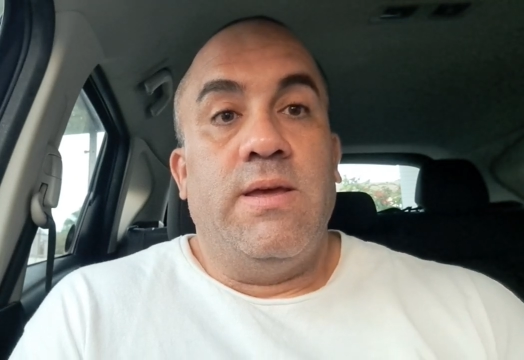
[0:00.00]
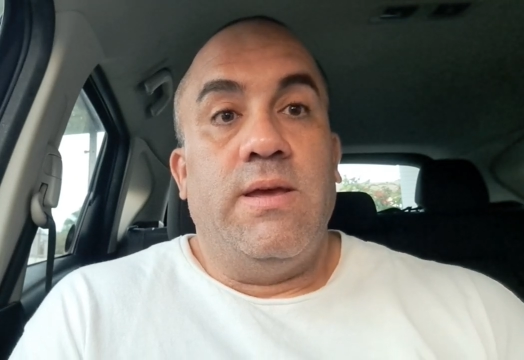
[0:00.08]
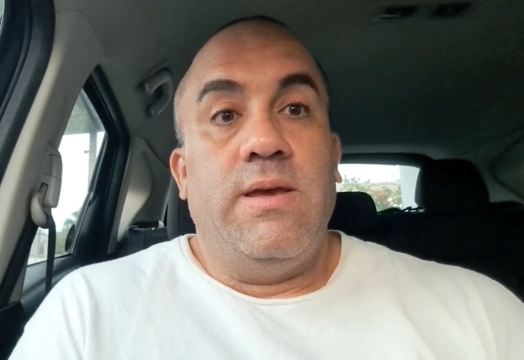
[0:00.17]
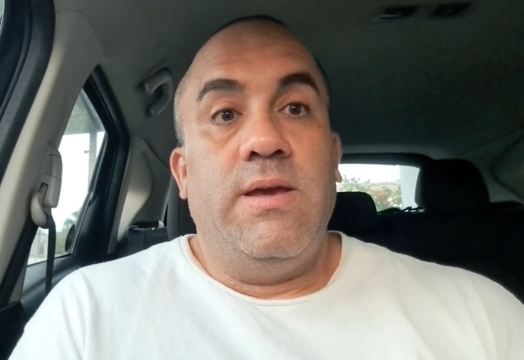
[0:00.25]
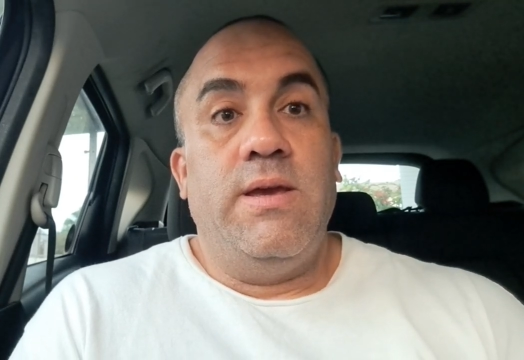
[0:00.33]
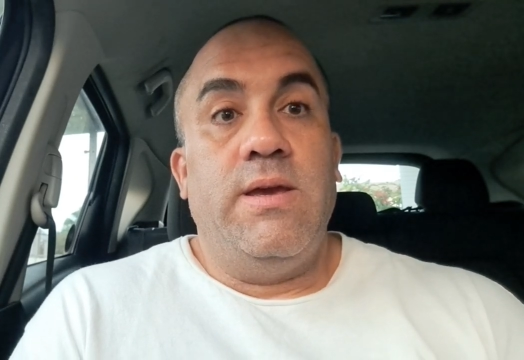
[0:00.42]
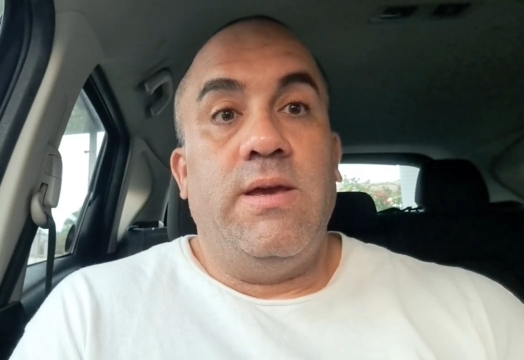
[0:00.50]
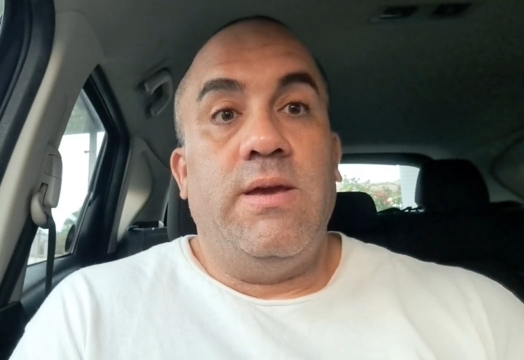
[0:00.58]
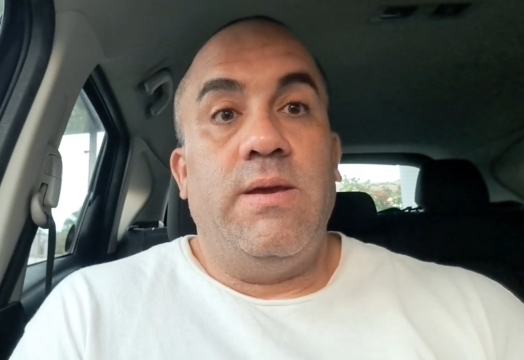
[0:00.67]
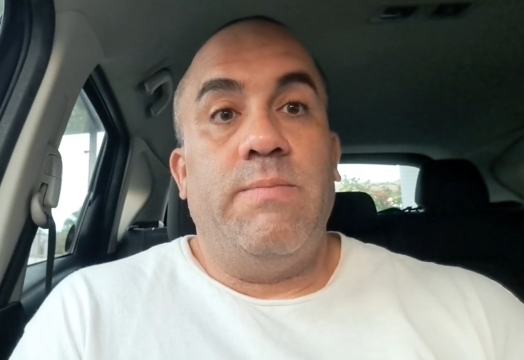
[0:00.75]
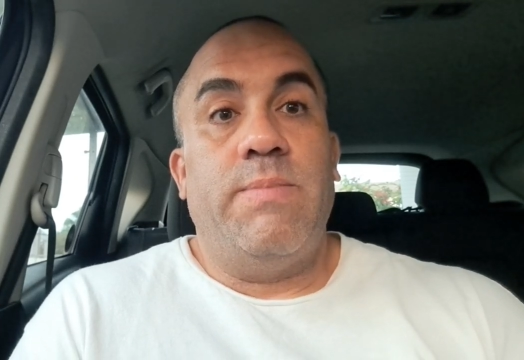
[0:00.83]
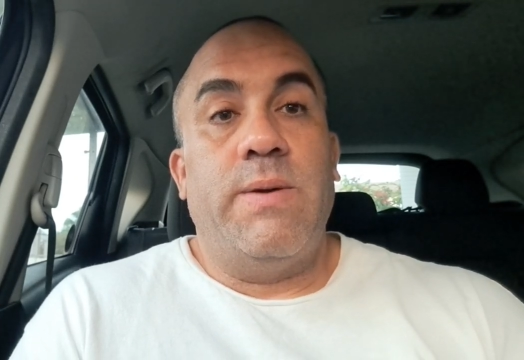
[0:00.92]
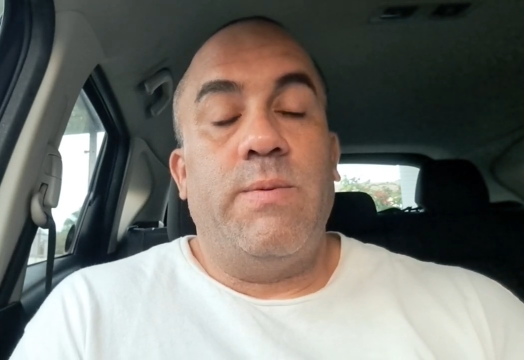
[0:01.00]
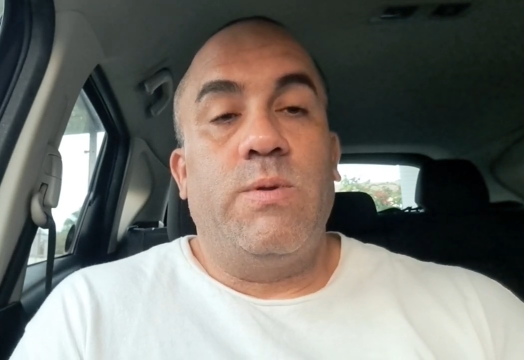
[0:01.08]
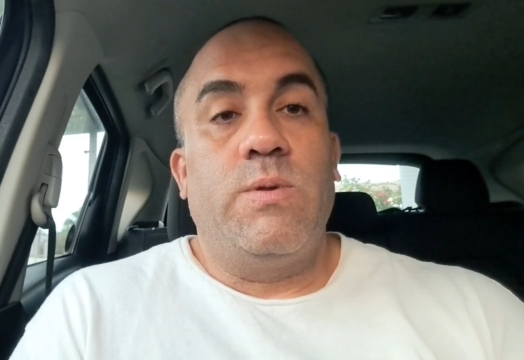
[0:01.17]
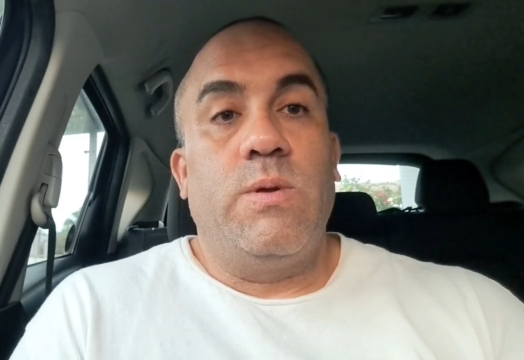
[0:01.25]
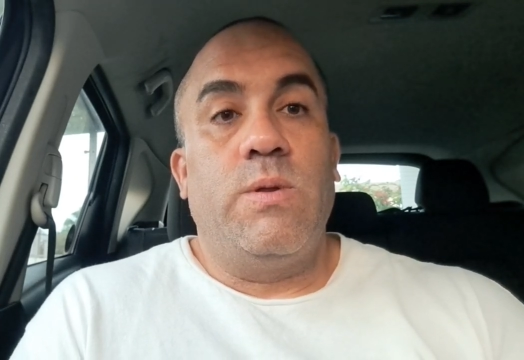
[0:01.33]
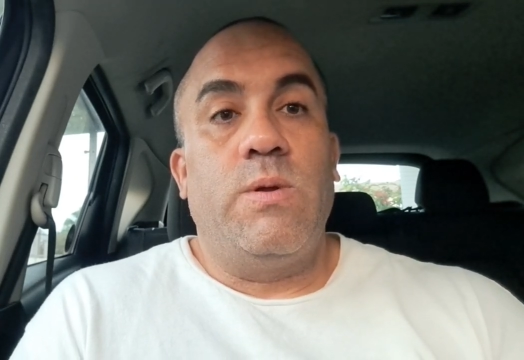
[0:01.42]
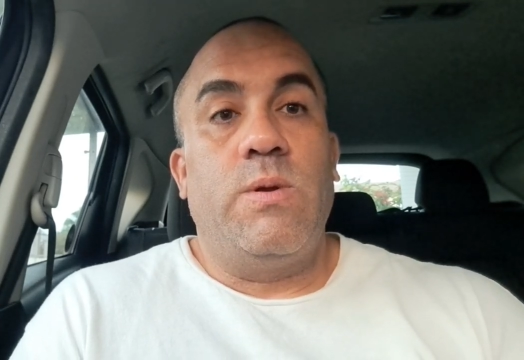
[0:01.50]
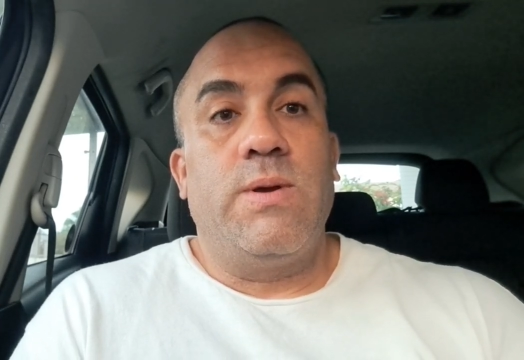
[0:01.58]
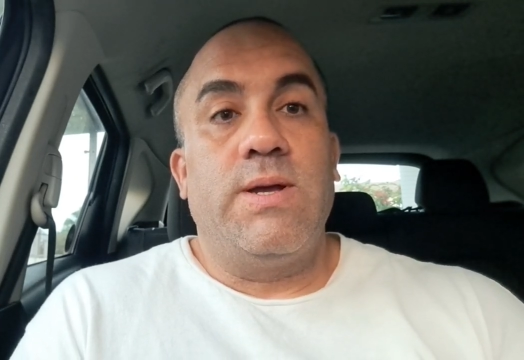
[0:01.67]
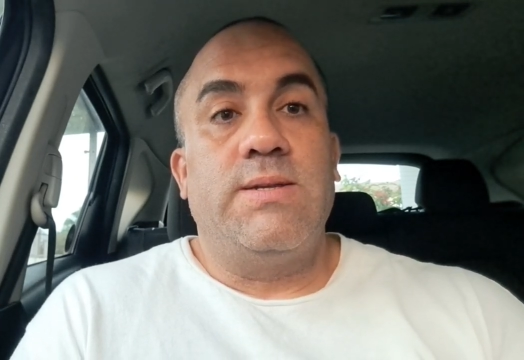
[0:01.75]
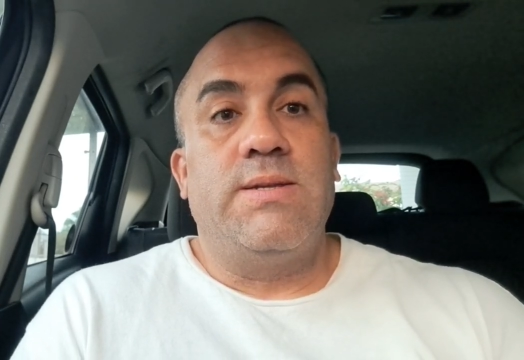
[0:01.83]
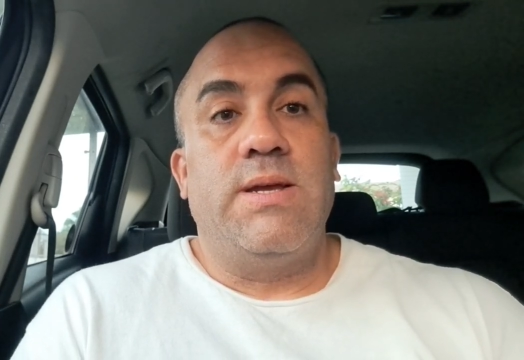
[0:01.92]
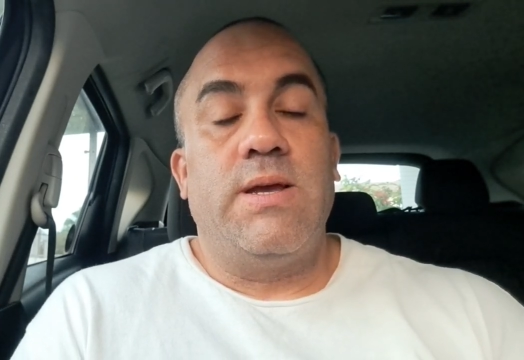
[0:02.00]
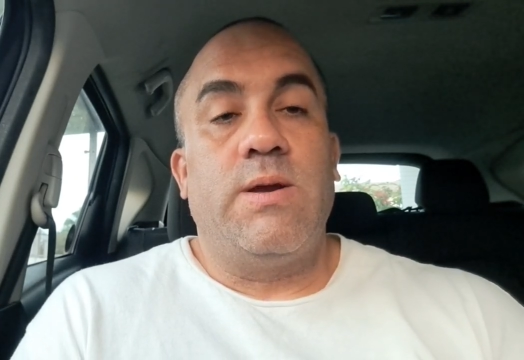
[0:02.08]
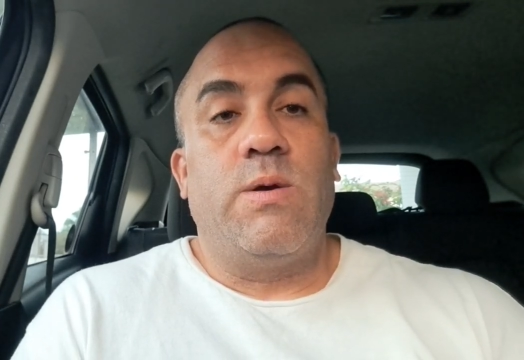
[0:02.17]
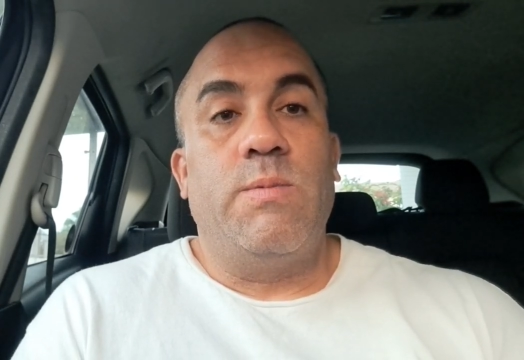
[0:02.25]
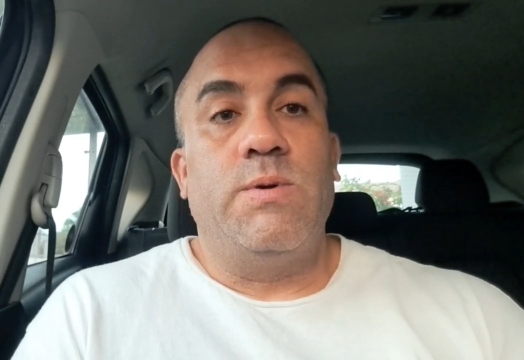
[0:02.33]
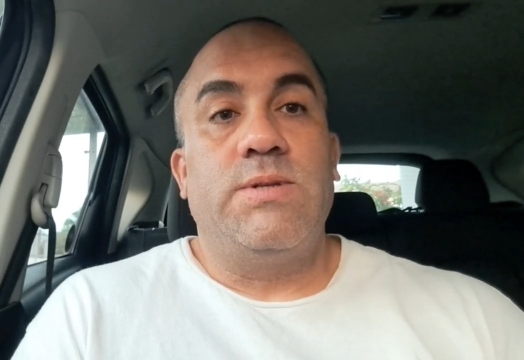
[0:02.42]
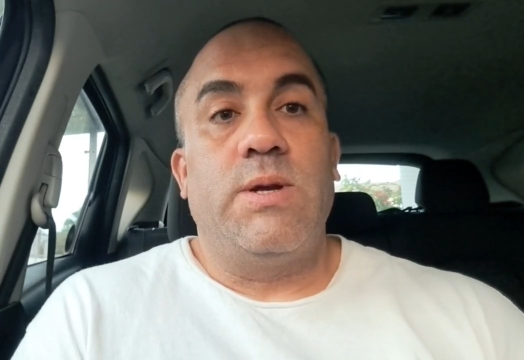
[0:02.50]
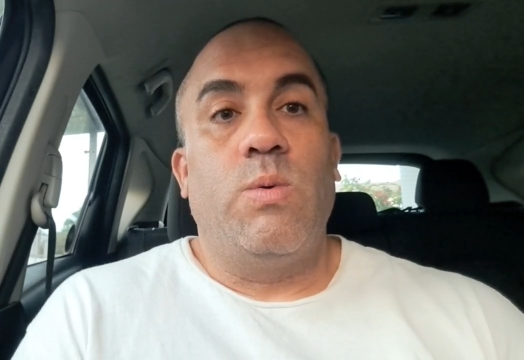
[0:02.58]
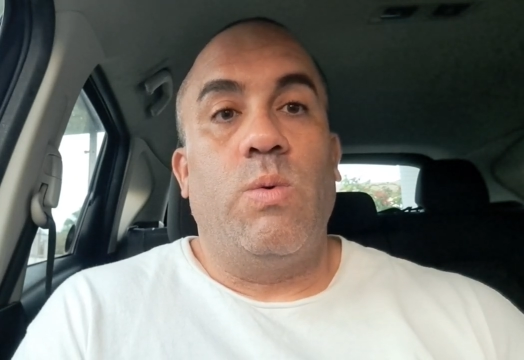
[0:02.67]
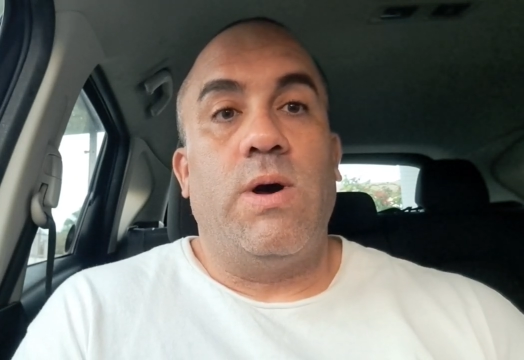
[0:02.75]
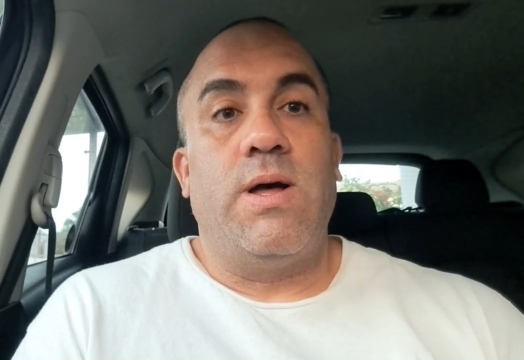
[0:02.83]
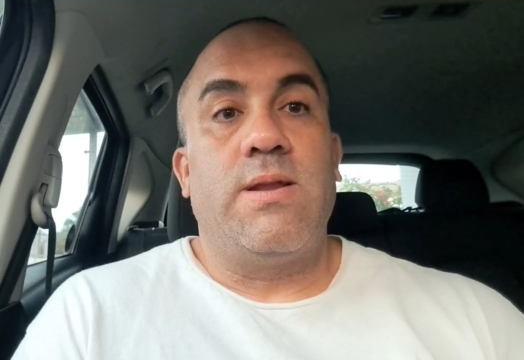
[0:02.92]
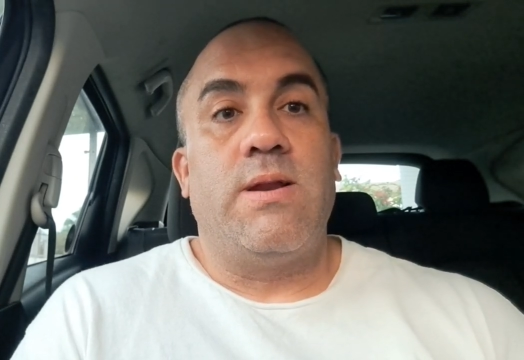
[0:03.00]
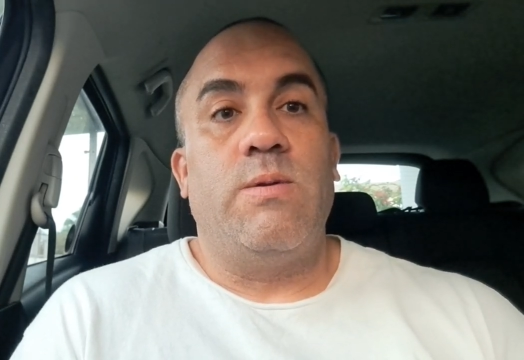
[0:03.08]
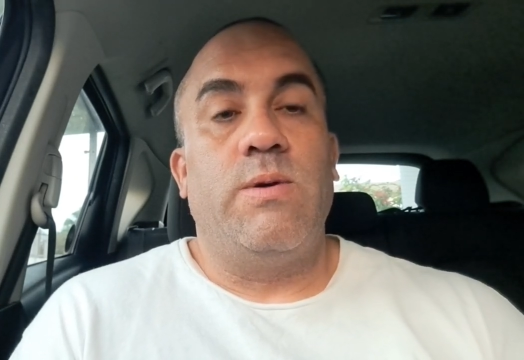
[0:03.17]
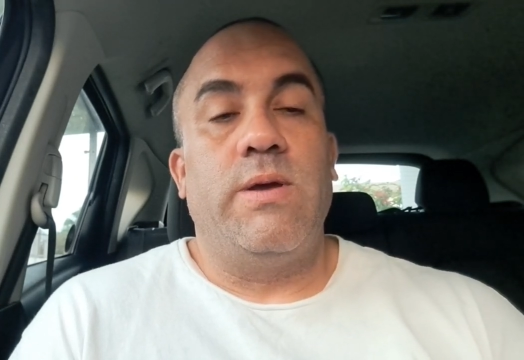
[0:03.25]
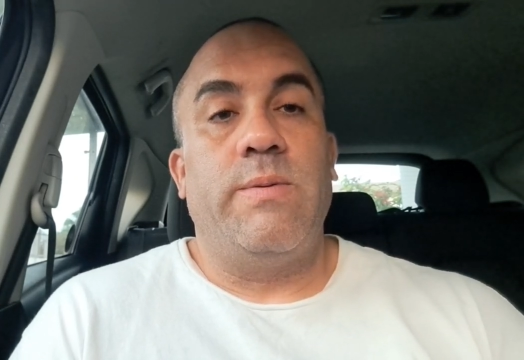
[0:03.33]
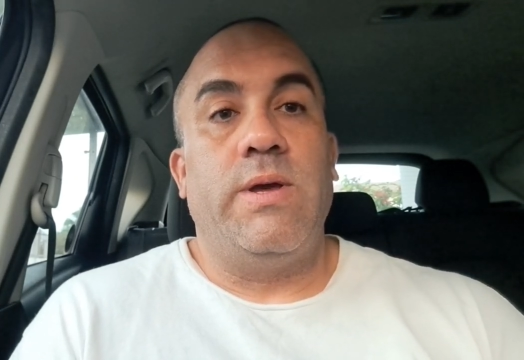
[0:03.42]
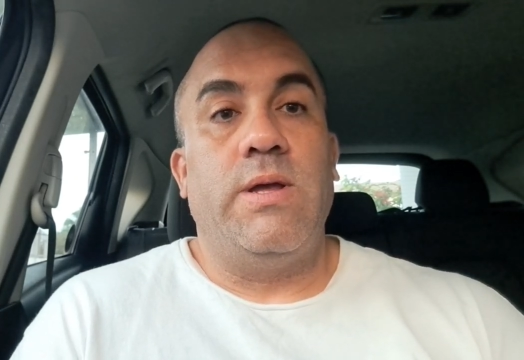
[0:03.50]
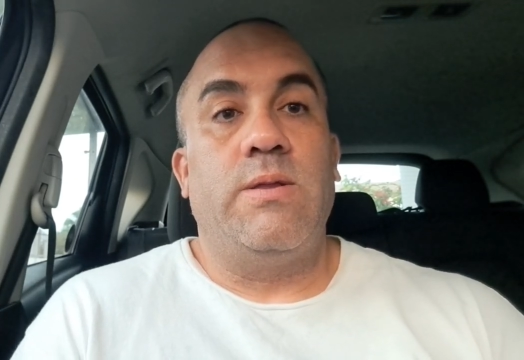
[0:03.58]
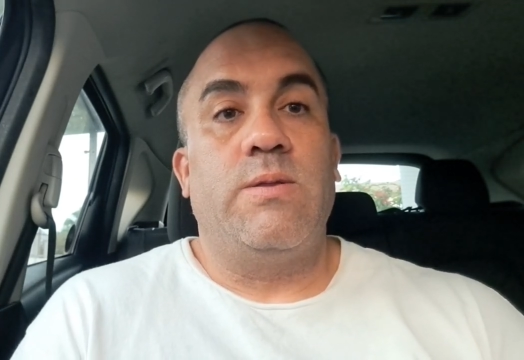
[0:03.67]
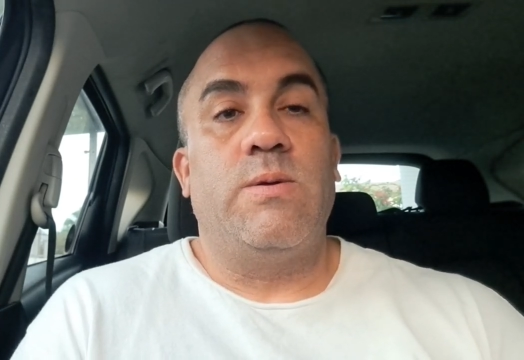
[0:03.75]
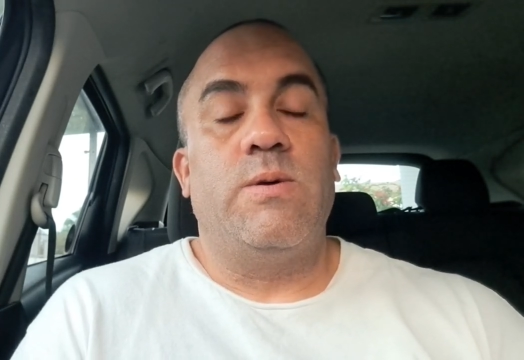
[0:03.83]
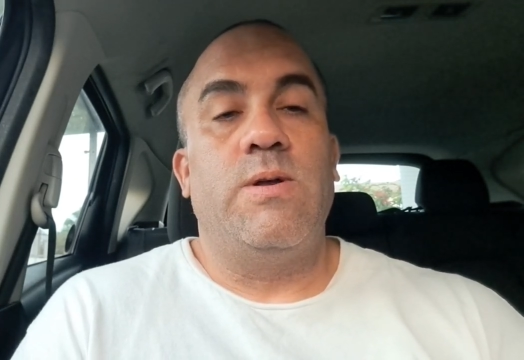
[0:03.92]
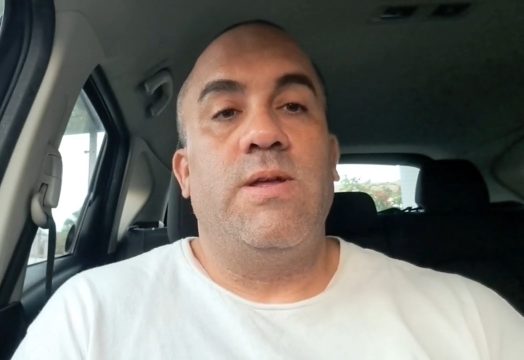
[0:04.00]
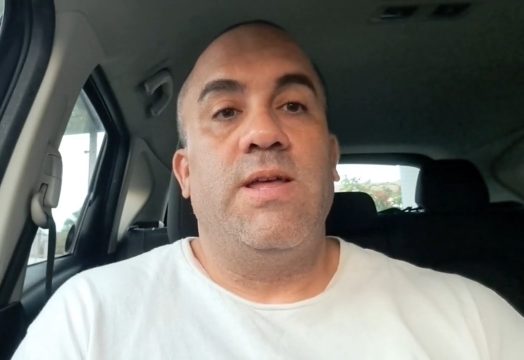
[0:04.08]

Y vemos todo lo que se, cómo se cuadran los eventos,